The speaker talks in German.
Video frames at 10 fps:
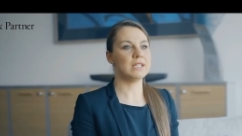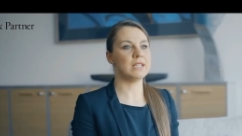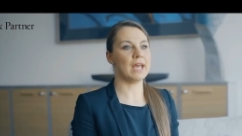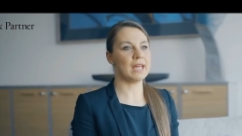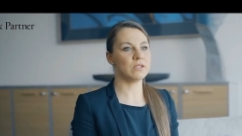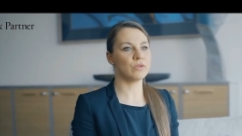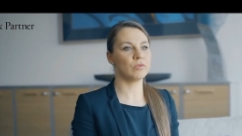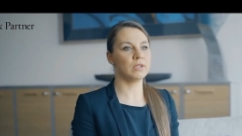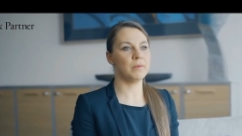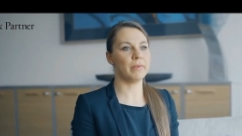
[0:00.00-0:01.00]
Die
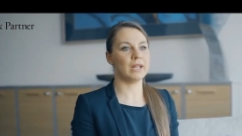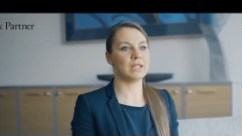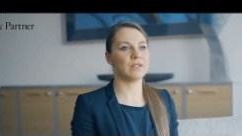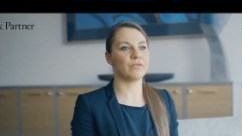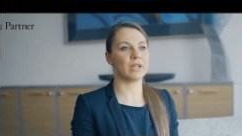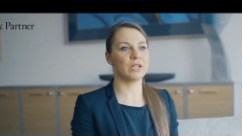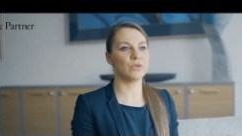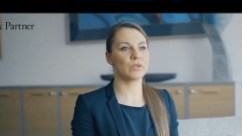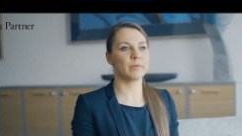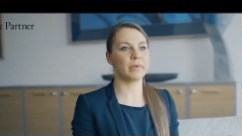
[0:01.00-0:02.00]
Änderungen im Bereich der
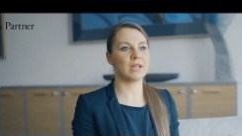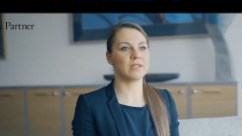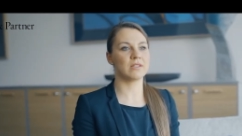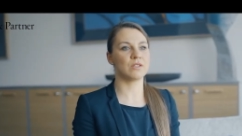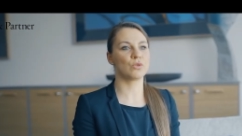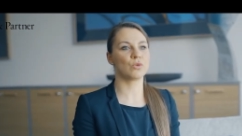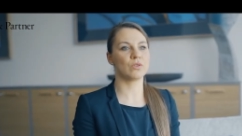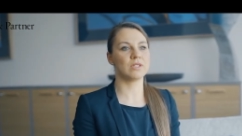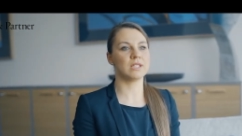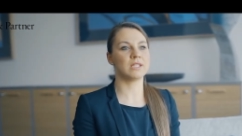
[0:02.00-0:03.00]
Verrechnungspreise sind
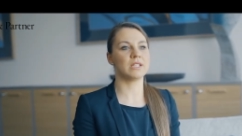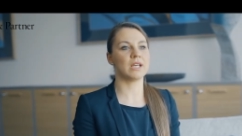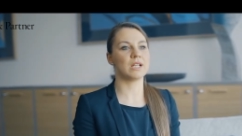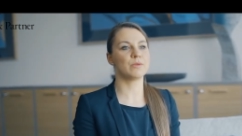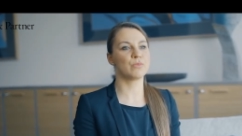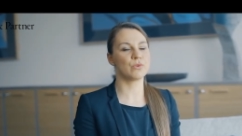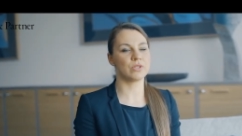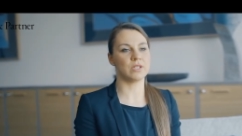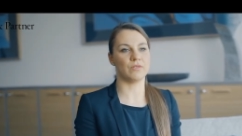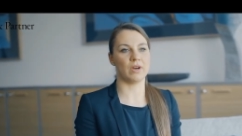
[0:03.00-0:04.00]
grundsätzlich als
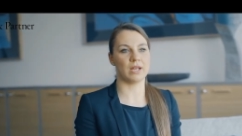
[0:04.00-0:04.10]
positiv